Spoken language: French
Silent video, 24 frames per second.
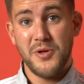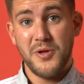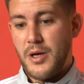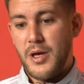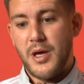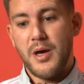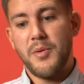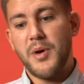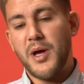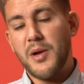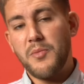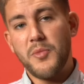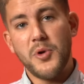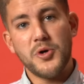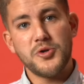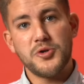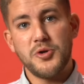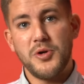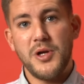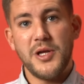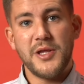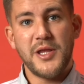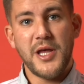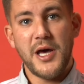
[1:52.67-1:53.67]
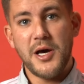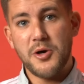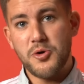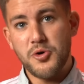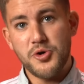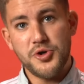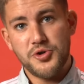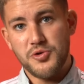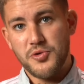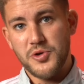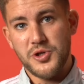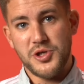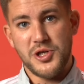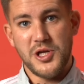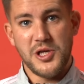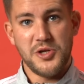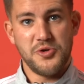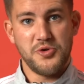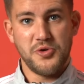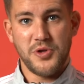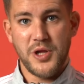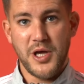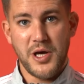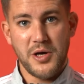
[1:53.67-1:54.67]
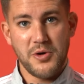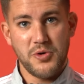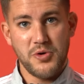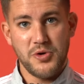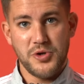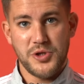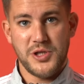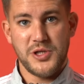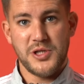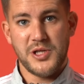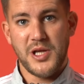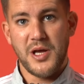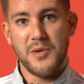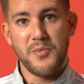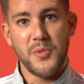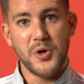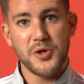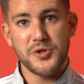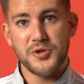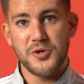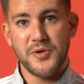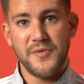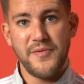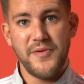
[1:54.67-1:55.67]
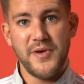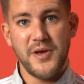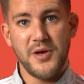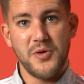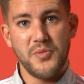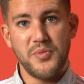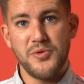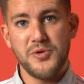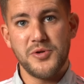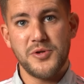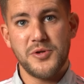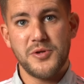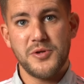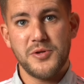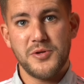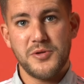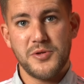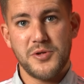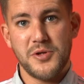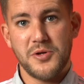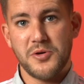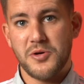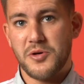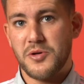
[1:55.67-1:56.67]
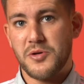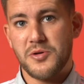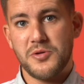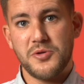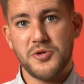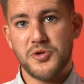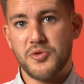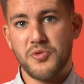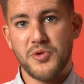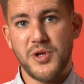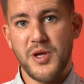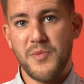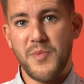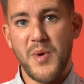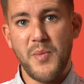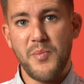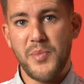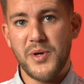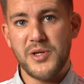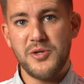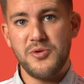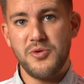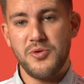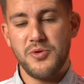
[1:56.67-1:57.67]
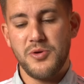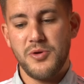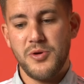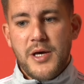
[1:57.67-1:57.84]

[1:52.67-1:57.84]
Et après, le morceau, il était à gauche, tu vois, je l'ai jeté à gauche. C'était un morceau de fait en plus, sans, je comptais même pas dessus.